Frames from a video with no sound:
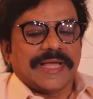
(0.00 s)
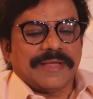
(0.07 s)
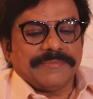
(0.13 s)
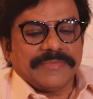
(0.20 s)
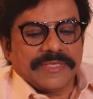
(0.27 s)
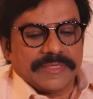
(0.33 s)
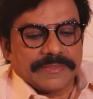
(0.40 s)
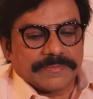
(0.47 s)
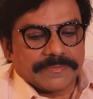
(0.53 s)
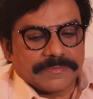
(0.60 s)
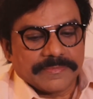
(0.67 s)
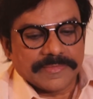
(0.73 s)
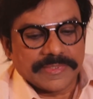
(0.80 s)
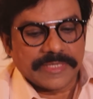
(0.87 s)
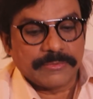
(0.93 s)
আমি
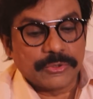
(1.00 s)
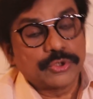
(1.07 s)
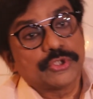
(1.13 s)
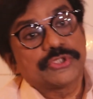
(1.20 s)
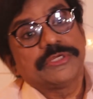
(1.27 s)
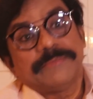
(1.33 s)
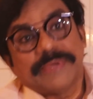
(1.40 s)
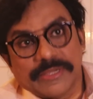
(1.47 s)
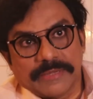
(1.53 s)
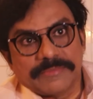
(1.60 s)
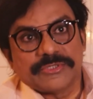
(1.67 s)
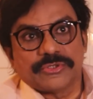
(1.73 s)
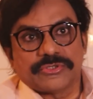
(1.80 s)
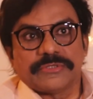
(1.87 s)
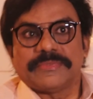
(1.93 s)
এবং জসিম ভাই
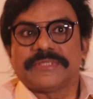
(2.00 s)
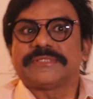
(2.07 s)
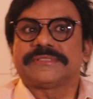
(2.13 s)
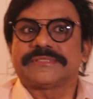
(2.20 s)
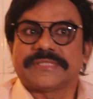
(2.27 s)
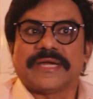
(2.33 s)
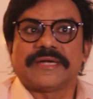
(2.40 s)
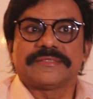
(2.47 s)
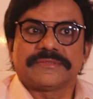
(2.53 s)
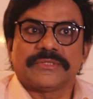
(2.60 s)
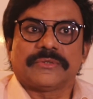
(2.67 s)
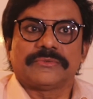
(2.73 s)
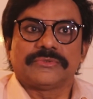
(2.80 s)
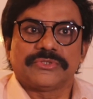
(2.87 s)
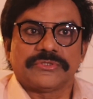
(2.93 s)
আমি জসিম ভাই স্টার
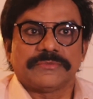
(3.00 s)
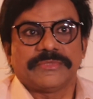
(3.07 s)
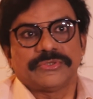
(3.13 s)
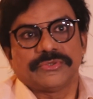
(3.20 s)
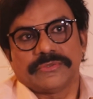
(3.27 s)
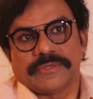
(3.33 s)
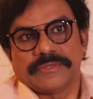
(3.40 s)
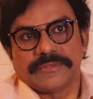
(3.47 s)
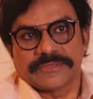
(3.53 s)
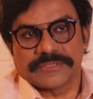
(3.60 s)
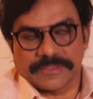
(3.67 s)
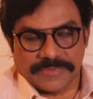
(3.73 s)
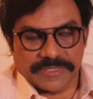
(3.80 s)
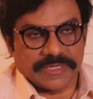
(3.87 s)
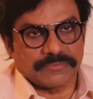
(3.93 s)
তখন জসিম ভাই
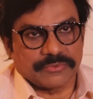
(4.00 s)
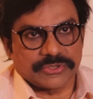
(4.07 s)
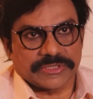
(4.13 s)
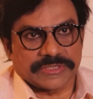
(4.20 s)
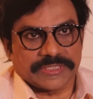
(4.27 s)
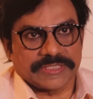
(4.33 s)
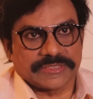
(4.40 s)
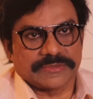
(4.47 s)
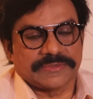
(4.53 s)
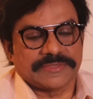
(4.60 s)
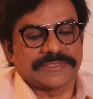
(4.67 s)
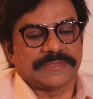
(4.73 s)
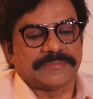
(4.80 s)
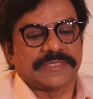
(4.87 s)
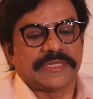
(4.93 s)
শাবানা আপুর সাথে কাজ
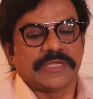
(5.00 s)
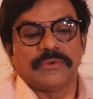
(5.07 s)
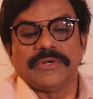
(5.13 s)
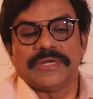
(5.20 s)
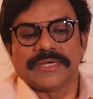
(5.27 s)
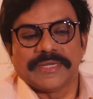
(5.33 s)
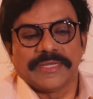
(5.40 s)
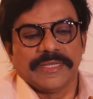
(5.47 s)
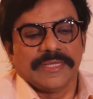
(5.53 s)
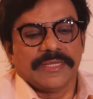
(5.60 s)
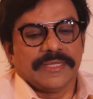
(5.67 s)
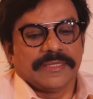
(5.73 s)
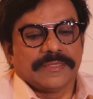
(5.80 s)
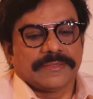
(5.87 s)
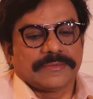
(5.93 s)
করেছি আমি রেগুলার
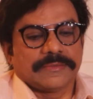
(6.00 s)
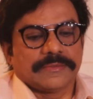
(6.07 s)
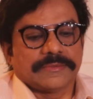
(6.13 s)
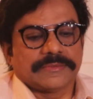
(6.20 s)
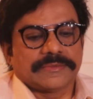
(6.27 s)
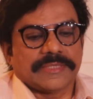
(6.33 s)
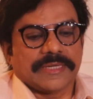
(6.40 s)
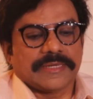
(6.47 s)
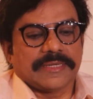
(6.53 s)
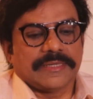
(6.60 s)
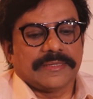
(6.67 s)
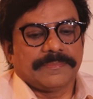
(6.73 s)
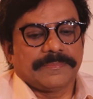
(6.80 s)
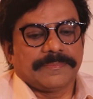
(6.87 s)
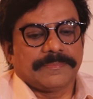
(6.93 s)
তো তারা
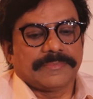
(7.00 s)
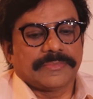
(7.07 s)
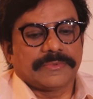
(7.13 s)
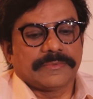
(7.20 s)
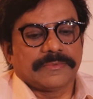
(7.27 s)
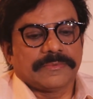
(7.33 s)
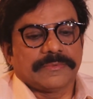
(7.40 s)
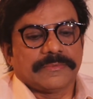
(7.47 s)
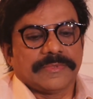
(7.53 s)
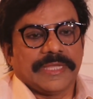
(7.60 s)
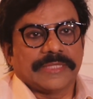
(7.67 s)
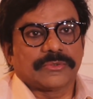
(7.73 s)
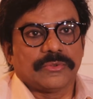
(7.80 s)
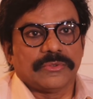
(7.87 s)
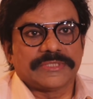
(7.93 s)
তো
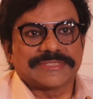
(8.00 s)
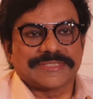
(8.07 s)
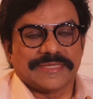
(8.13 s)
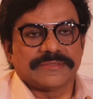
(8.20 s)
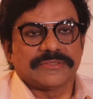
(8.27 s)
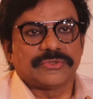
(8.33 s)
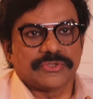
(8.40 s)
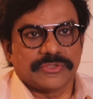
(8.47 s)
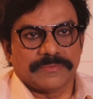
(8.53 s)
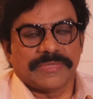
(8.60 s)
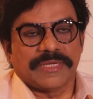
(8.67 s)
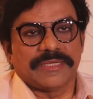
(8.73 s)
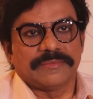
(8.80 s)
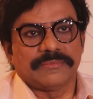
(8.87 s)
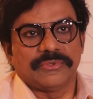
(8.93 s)
এতগুলো স্টার জসীম
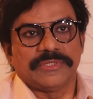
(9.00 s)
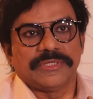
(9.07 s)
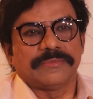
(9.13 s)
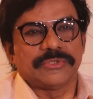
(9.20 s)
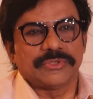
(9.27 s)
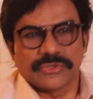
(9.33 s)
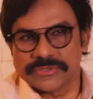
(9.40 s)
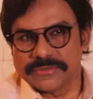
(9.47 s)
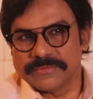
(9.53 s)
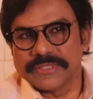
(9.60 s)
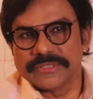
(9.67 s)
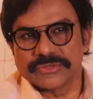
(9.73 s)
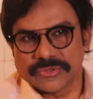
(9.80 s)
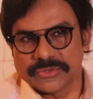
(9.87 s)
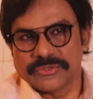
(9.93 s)
ভাই বলি আমি জসিম
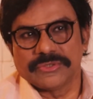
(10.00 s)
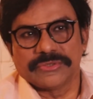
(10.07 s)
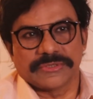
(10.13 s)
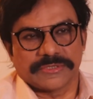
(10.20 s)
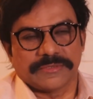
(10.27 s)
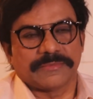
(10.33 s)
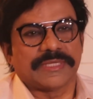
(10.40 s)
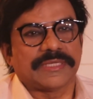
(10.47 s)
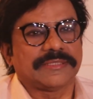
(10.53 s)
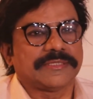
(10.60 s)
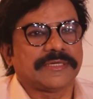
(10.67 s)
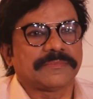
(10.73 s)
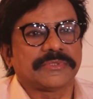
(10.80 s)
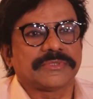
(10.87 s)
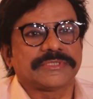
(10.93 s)
ভাই শ্রদ্ধেয় জসিম ভাইয়া
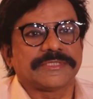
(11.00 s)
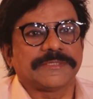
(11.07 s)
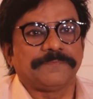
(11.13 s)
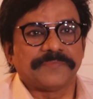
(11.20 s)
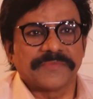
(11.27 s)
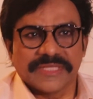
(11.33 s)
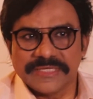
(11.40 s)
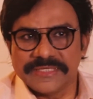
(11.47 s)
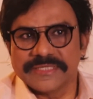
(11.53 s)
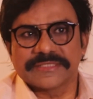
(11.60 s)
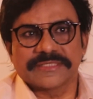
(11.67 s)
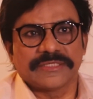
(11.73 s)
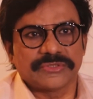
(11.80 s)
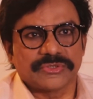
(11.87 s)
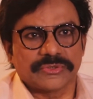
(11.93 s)
তারপর হচ্ছে ইলিয়াস
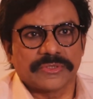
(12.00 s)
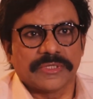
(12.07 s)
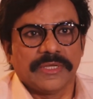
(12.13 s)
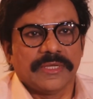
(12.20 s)
কাঞ্চন